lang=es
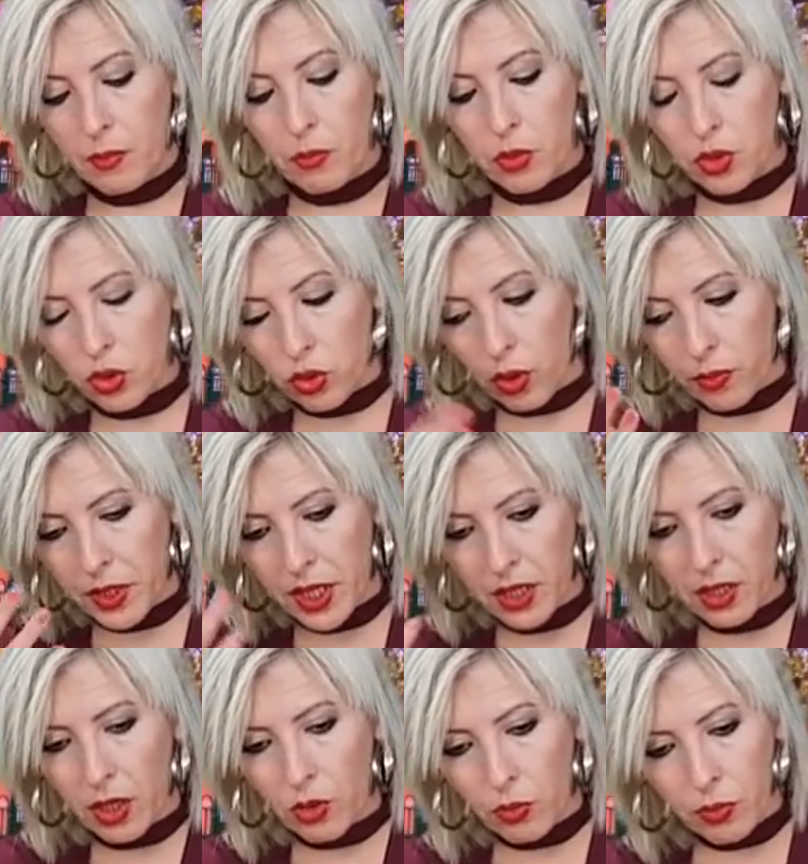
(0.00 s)
Vosotros habéis
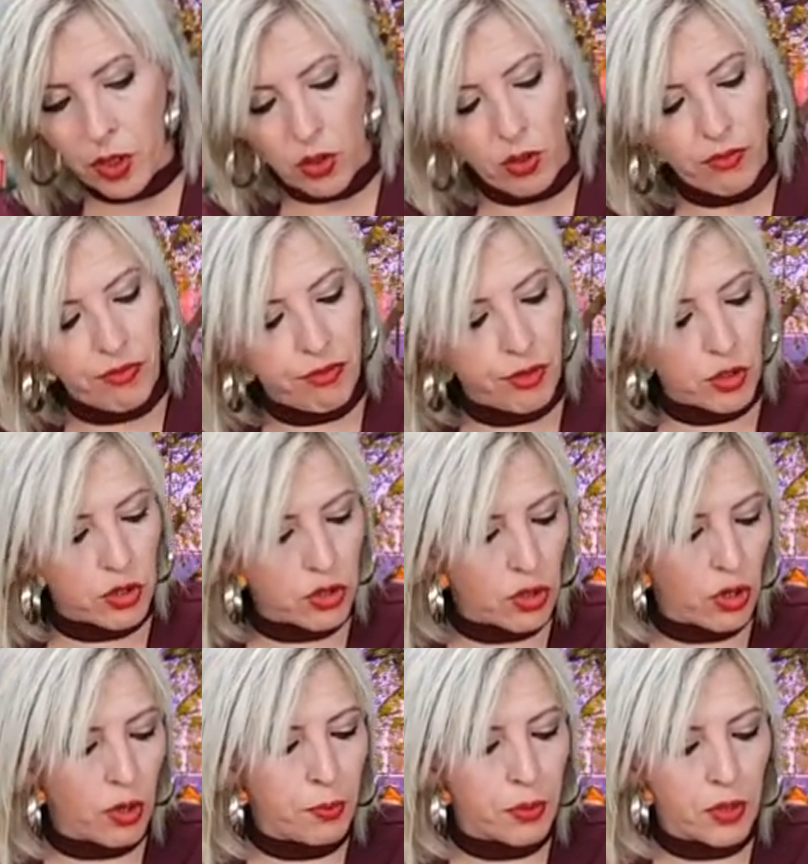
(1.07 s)
estado muy
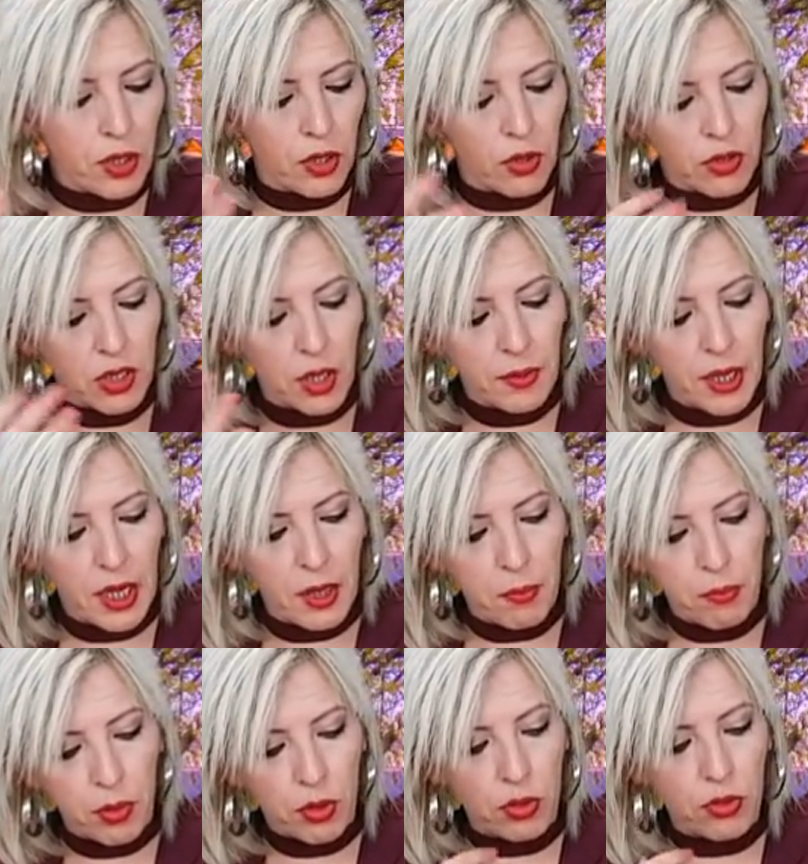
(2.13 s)
confusos porque no sabíais
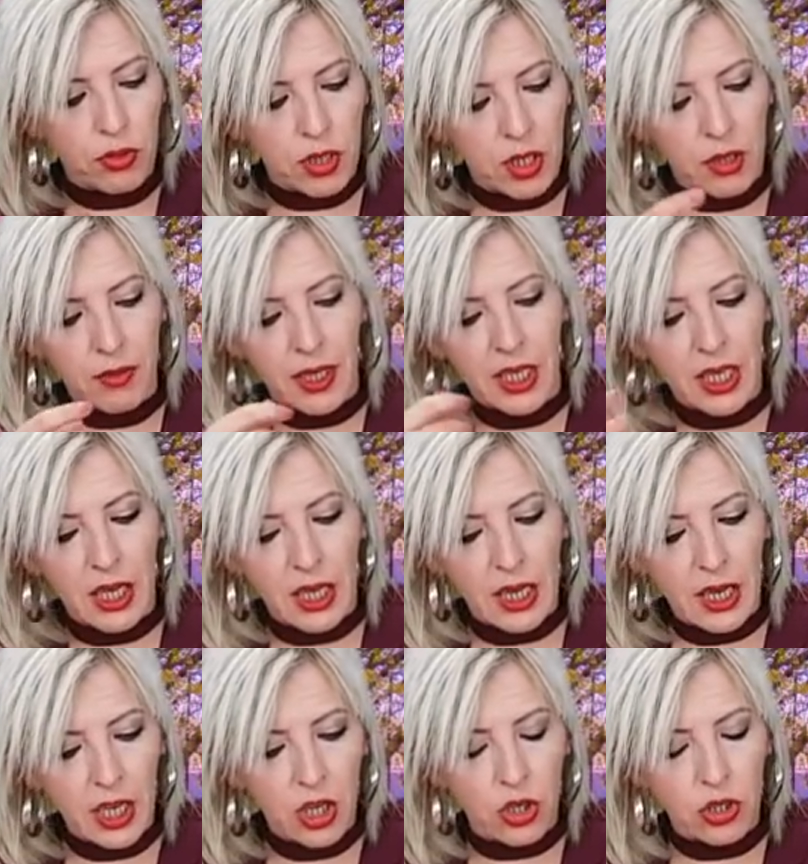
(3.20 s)
por dónde venían las
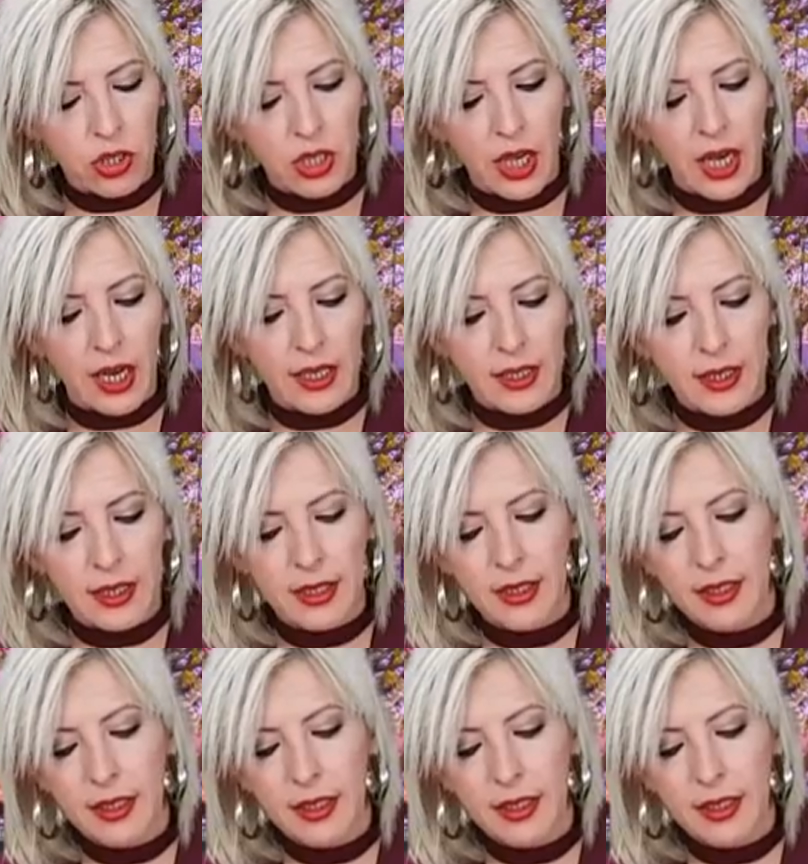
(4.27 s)
cosas.